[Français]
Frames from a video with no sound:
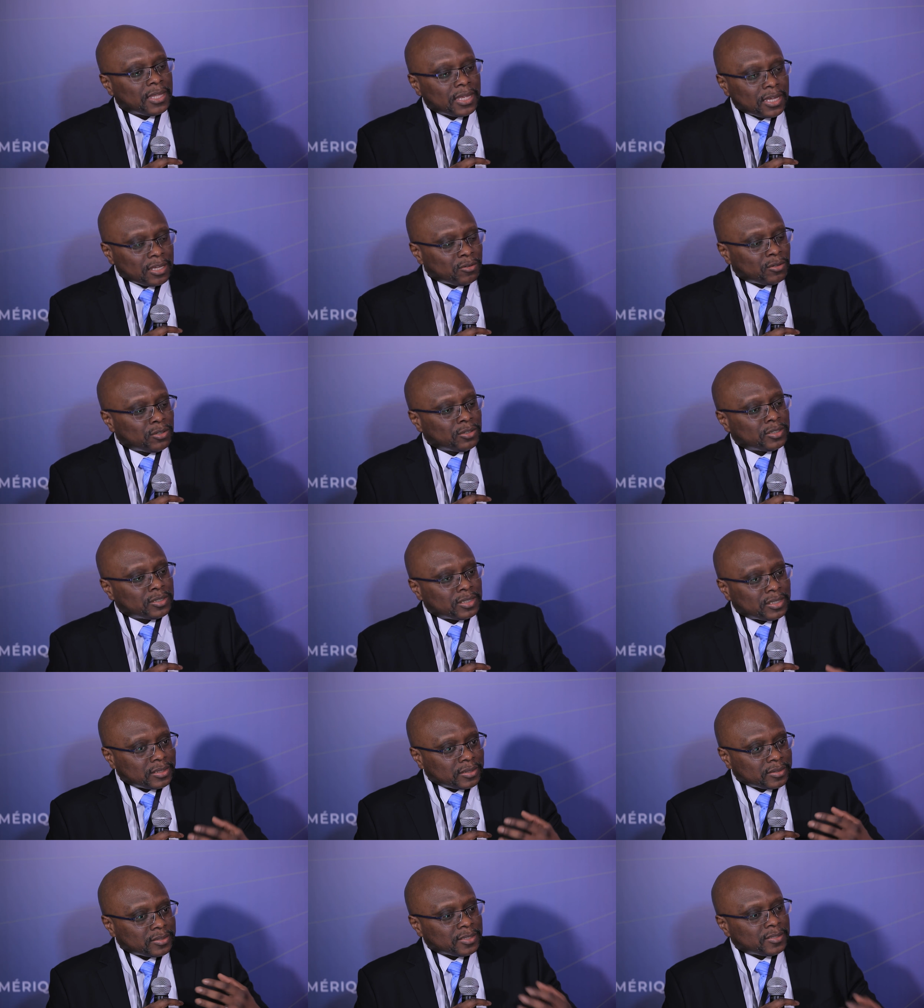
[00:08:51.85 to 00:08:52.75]
Et donc,
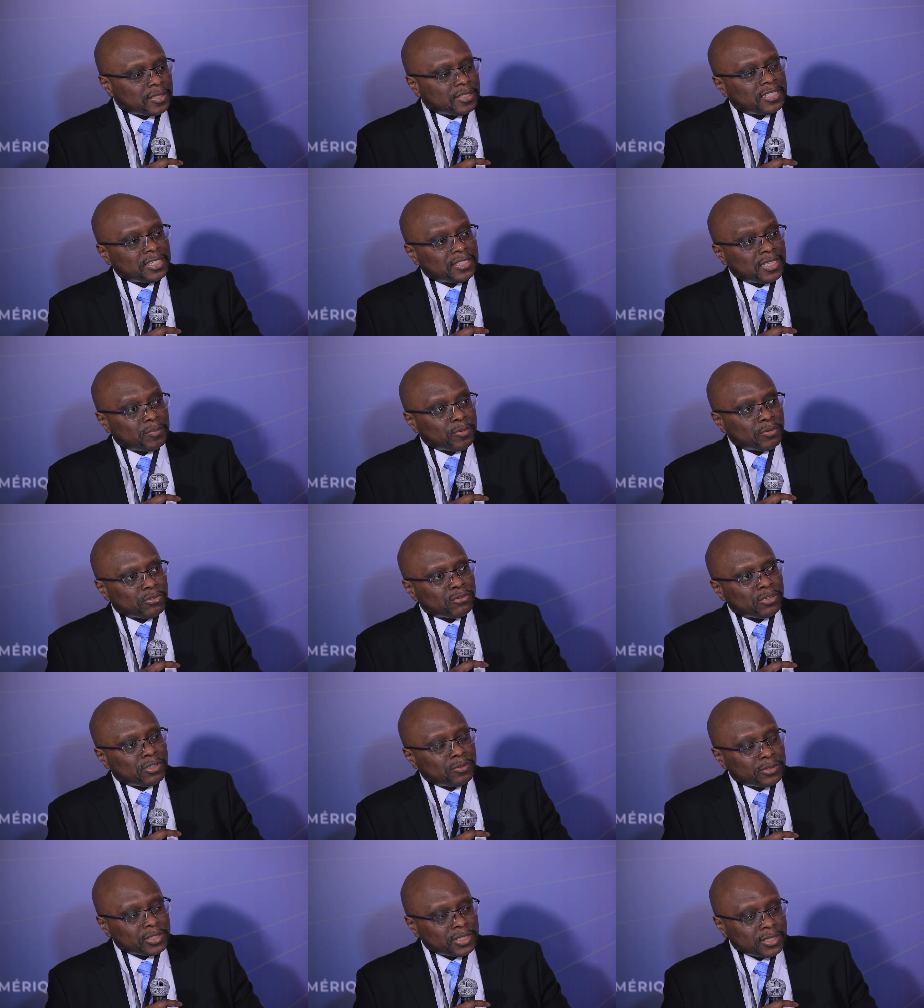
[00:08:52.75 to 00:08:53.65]
c'est cette étape
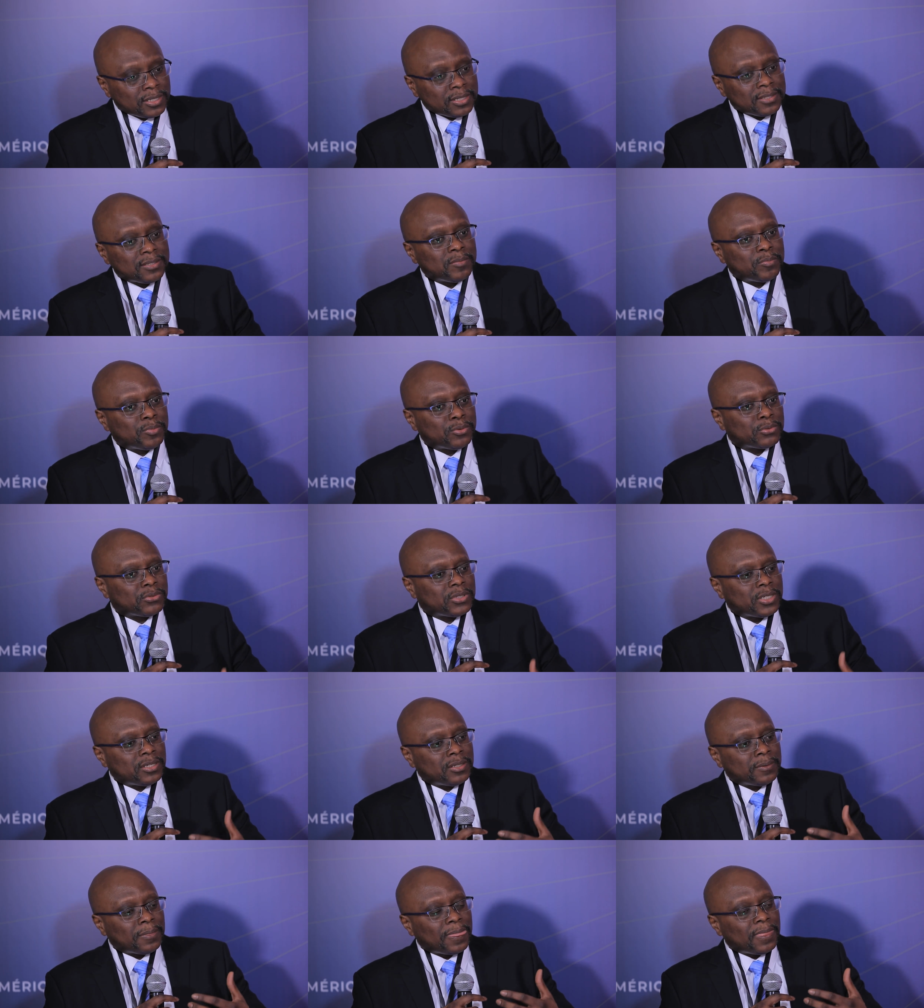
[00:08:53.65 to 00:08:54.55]
aujourd'hui qu'on est. Et c'est pour
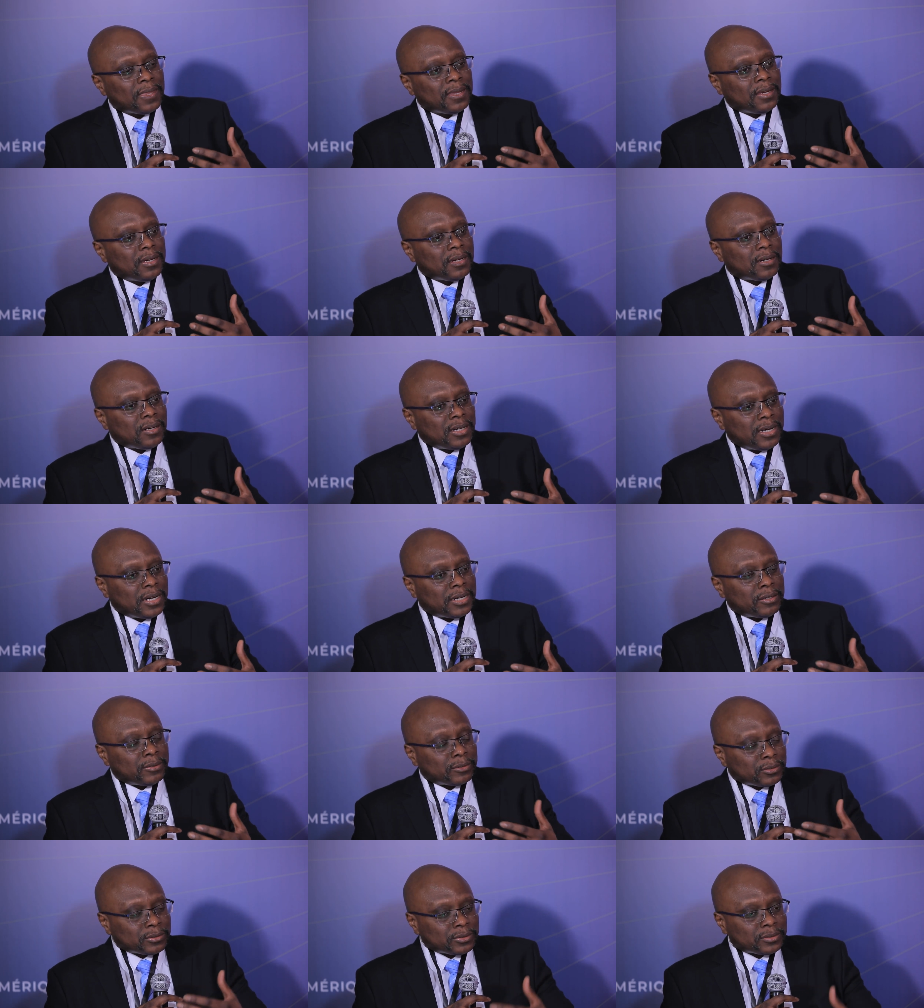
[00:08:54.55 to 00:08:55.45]
ça euh,
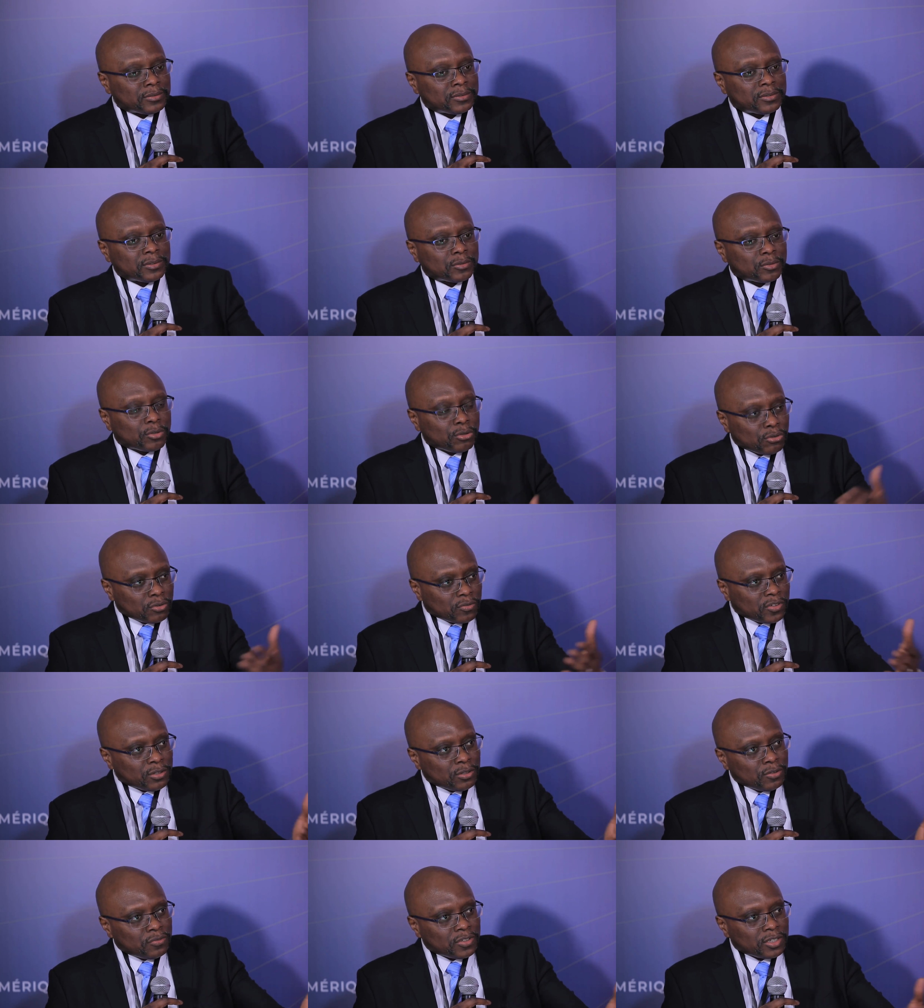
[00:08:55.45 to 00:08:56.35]
que je
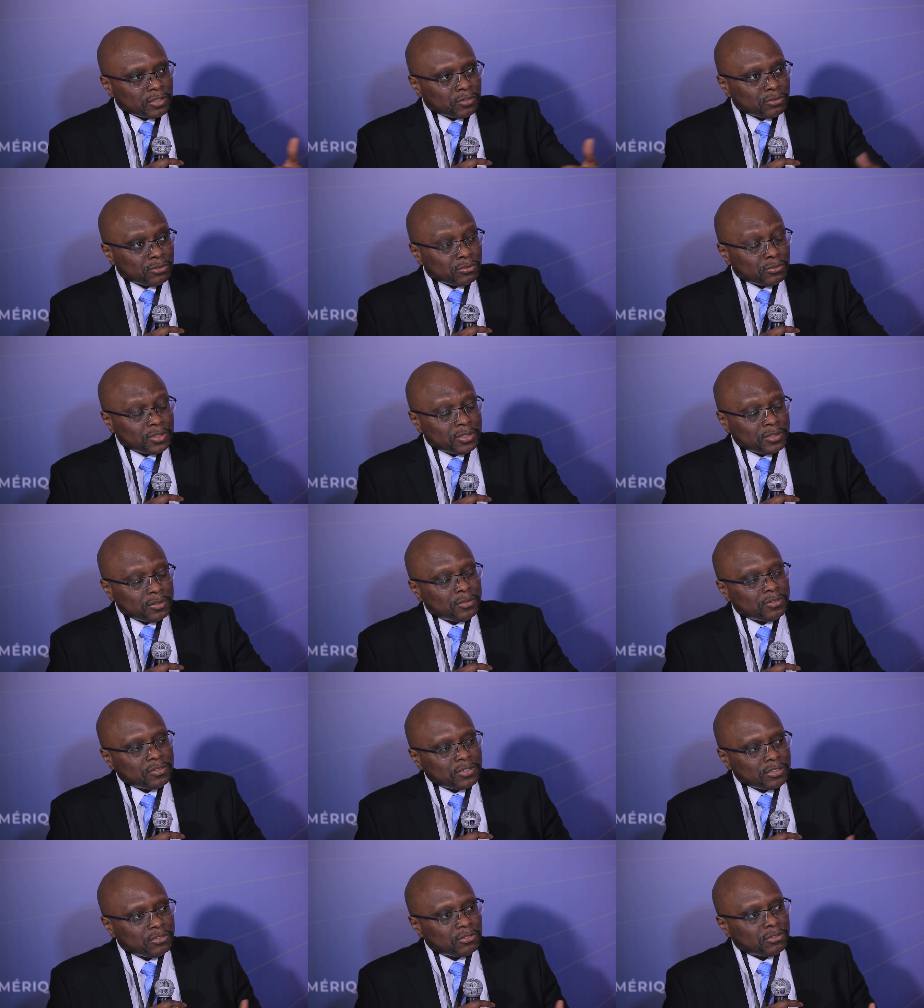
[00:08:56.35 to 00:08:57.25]
viens de faire tout de suite une
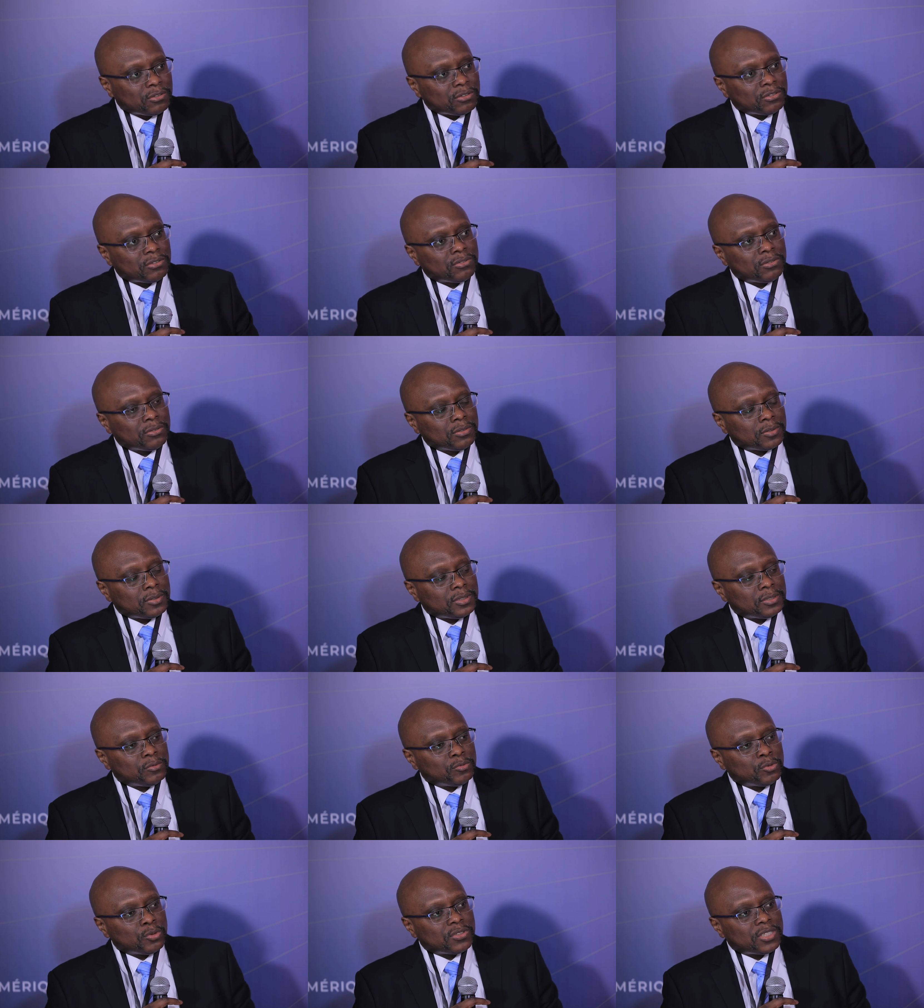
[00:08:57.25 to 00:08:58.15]
session sur
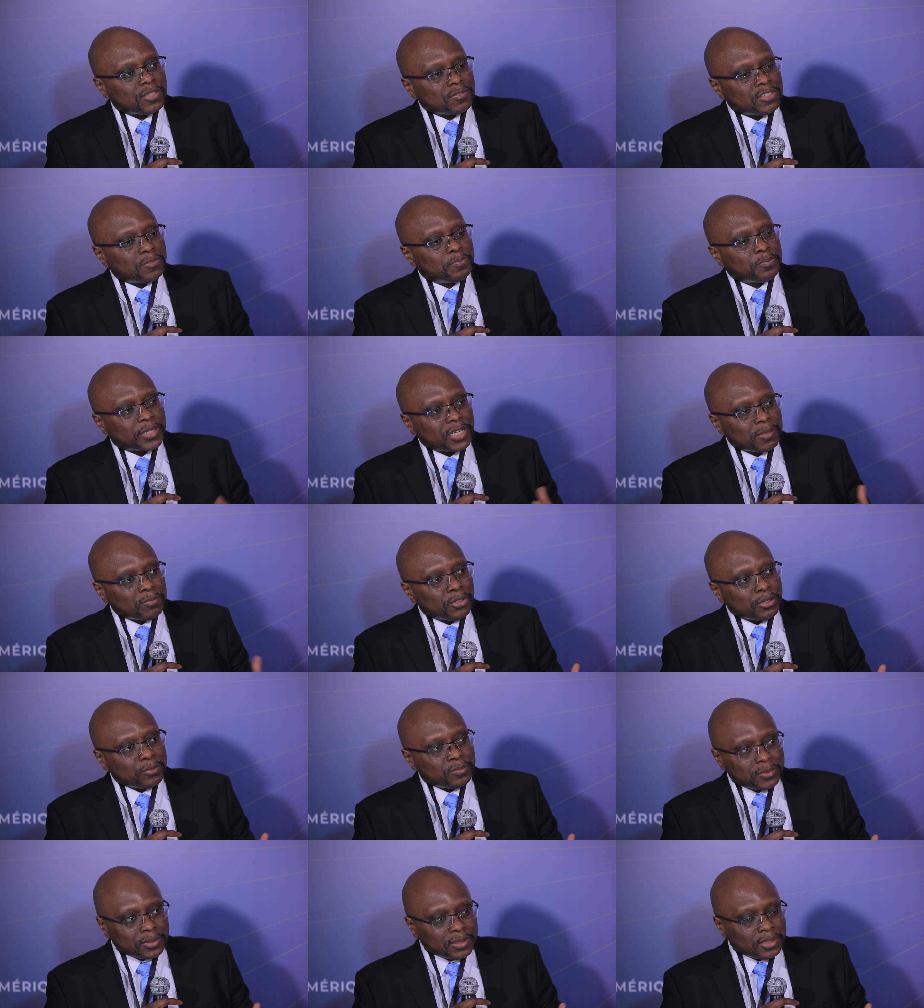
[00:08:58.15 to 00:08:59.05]
nos services
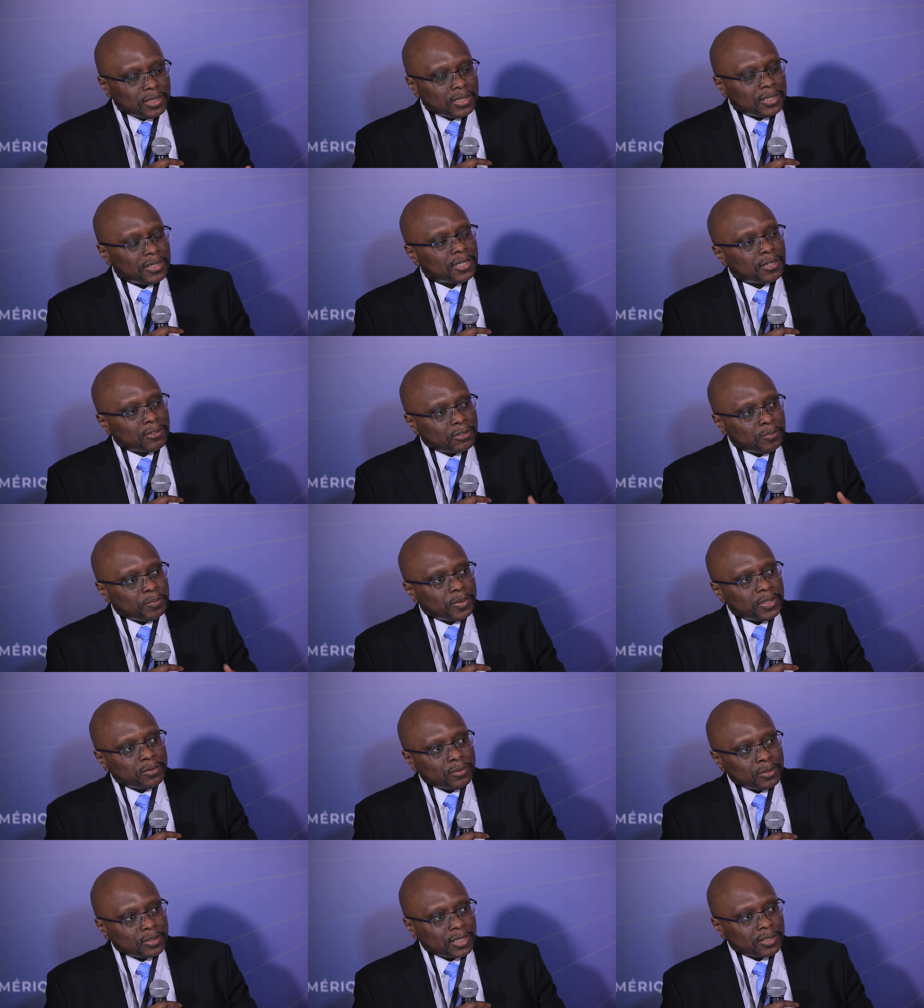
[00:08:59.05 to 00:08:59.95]
premium qui
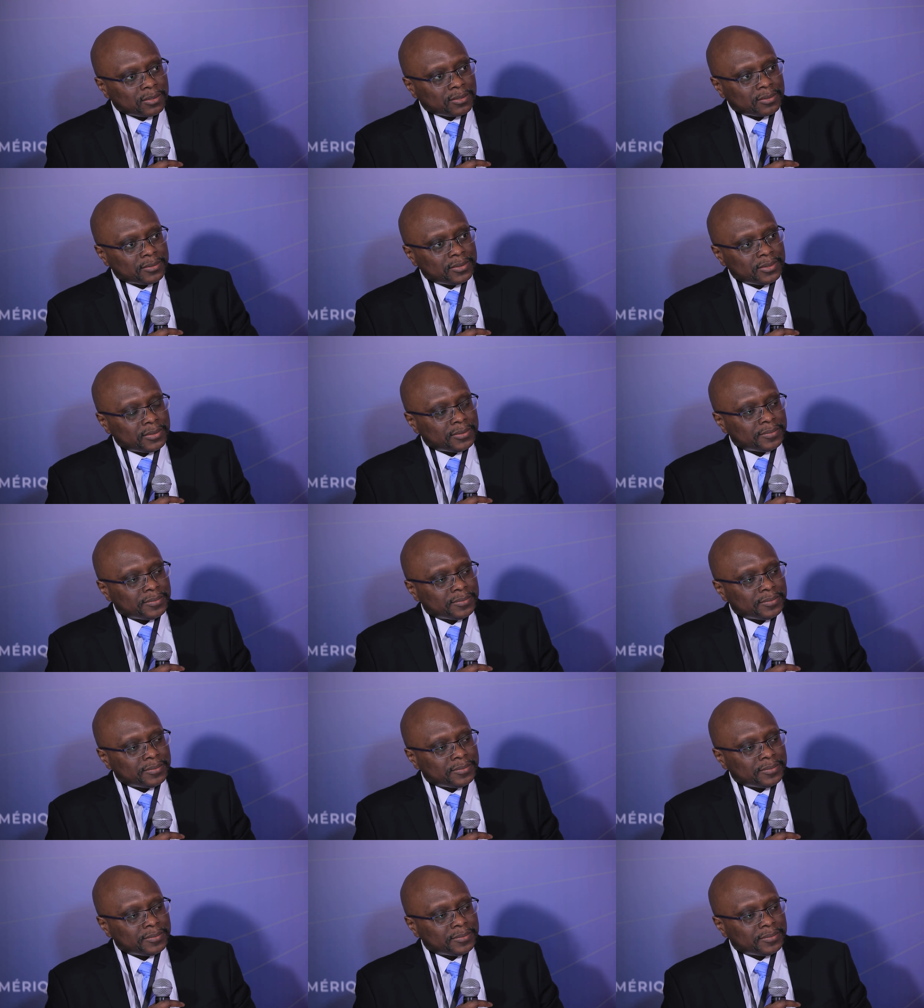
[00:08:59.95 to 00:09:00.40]
accompagnent nos cartes.